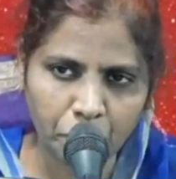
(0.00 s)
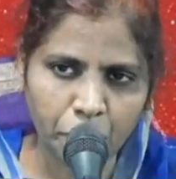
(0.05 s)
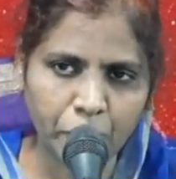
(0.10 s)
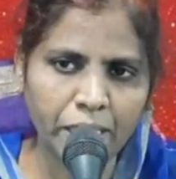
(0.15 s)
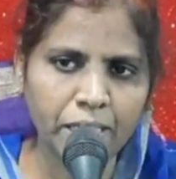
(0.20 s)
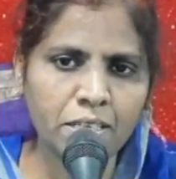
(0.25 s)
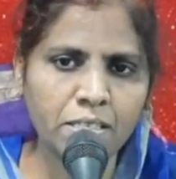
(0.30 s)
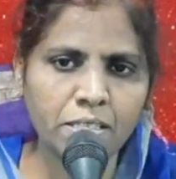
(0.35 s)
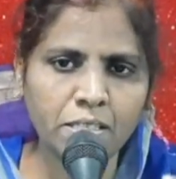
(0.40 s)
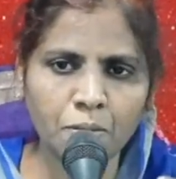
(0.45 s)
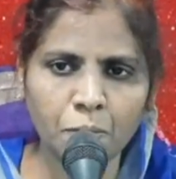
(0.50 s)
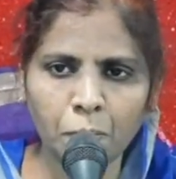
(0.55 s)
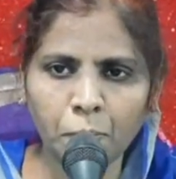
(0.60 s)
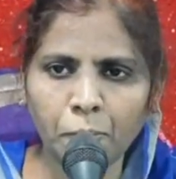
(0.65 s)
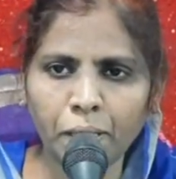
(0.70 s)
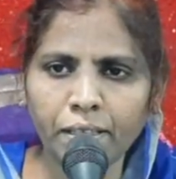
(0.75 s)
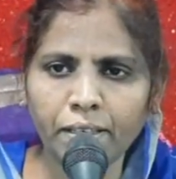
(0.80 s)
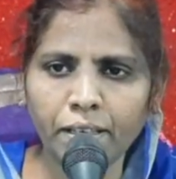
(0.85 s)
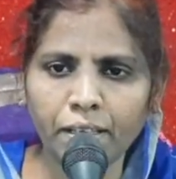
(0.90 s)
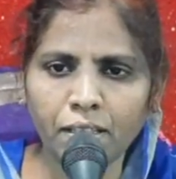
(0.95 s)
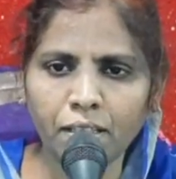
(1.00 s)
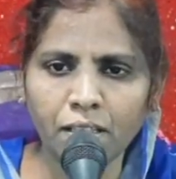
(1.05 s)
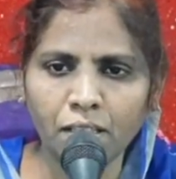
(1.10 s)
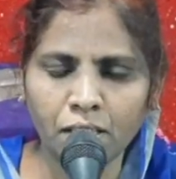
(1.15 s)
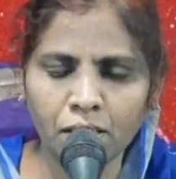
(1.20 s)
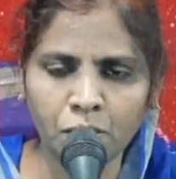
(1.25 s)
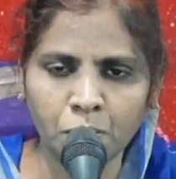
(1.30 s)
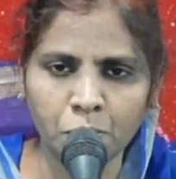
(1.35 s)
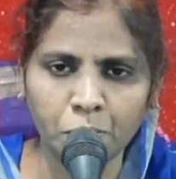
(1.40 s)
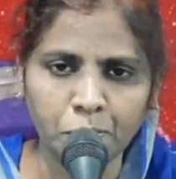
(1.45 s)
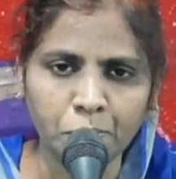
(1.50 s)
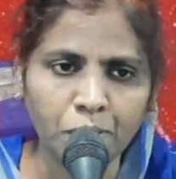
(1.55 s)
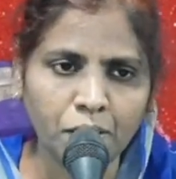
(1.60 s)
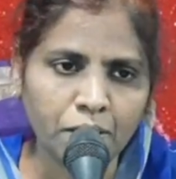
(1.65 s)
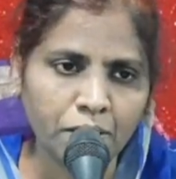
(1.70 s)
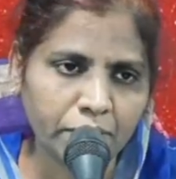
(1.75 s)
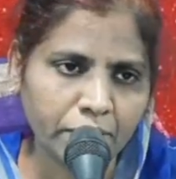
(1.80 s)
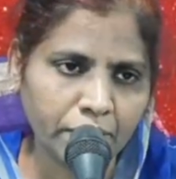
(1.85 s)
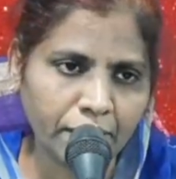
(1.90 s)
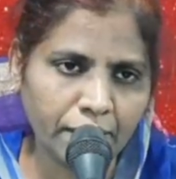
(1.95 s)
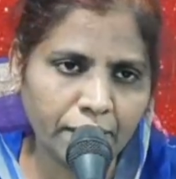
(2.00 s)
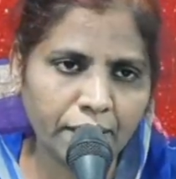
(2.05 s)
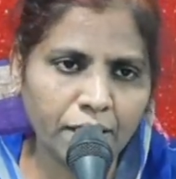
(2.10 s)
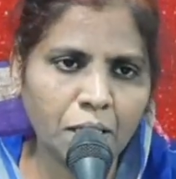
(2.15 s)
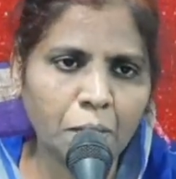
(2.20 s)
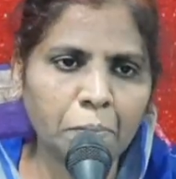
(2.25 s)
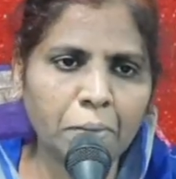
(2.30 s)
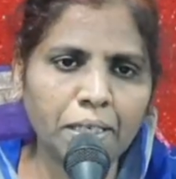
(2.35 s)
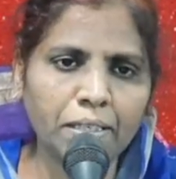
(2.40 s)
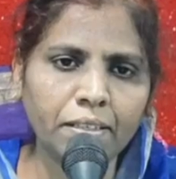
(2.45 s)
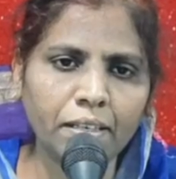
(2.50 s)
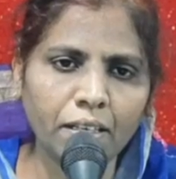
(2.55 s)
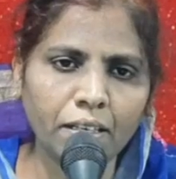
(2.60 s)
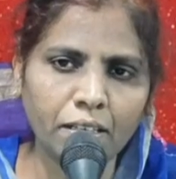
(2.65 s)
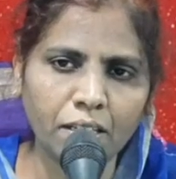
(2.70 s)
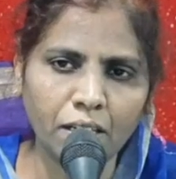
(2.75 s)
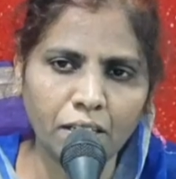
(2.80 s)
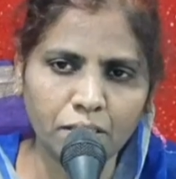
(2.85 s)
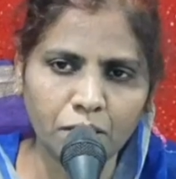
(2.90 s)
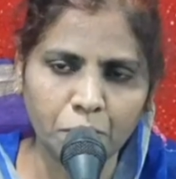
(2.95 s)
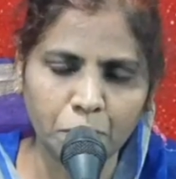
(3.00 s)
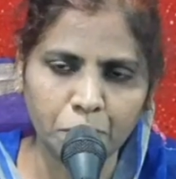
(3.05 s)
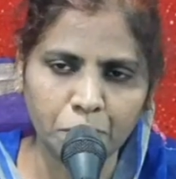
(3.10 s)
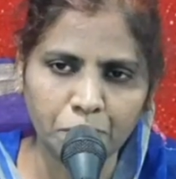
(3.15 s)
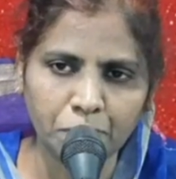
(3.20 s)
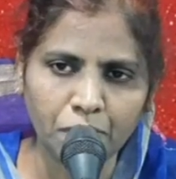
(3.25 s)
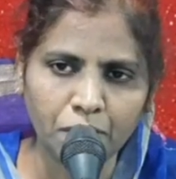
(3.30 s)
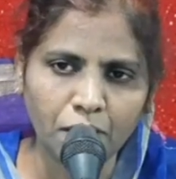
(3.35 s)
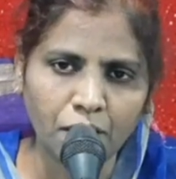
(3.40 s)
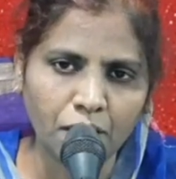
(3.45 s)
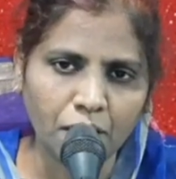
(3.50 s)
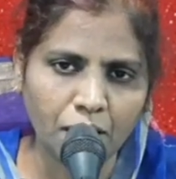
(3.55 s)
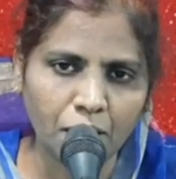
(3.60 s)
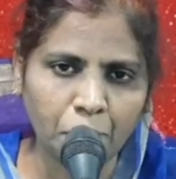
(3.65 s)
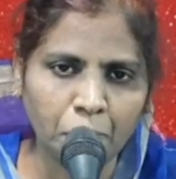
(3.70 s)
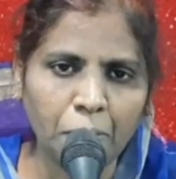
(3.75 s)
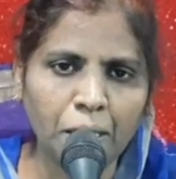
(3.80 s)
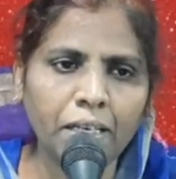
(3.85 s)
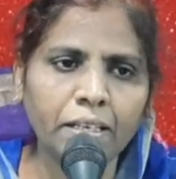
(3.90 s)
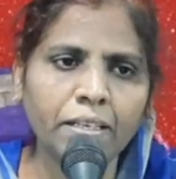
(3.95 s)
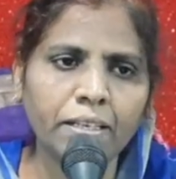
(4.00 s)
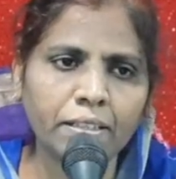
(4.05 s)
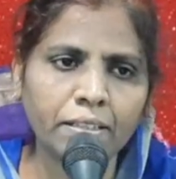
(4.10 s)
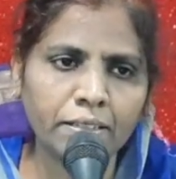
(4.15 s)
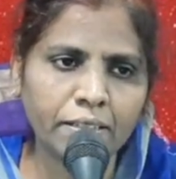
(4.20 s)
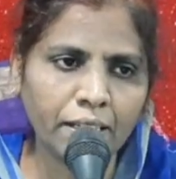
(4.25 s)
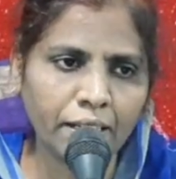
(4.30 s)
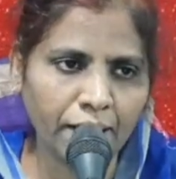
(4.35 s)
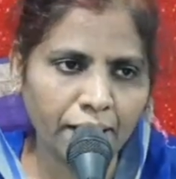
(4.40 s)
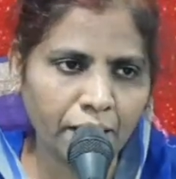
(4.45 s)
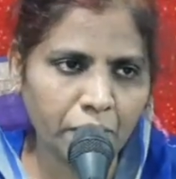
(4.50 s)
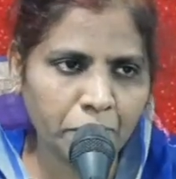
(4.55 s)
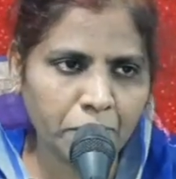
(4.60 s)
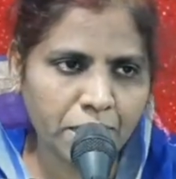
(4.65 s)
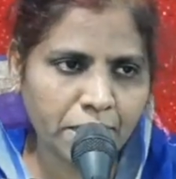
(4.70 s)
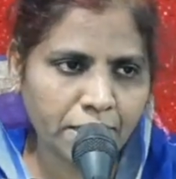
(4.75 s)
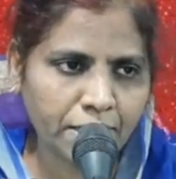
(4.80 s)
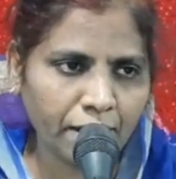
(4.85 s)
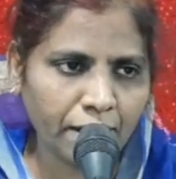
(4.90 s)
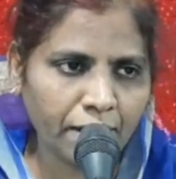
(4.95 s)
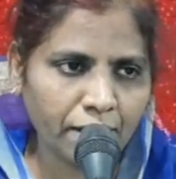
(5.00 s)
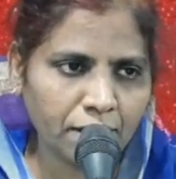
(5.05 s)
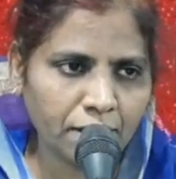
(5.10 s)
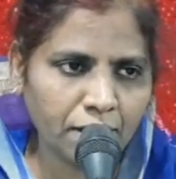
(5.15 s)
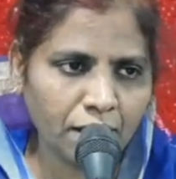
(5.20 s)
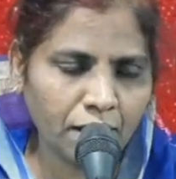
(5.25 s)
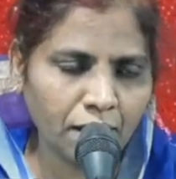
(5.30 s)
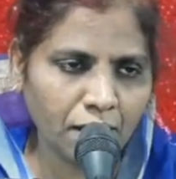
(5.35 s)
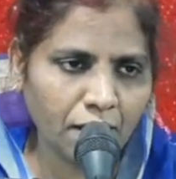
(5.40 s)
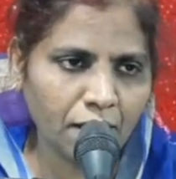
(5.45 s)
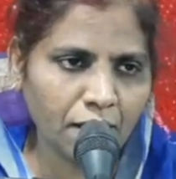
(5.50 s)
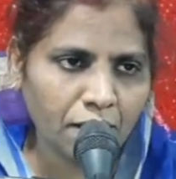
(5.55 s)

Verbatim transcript: వయసును బట్టే కాదు తిండిని బట్టే కాదు ఆ బలహీనతలు ఎలా వస్తాయంటే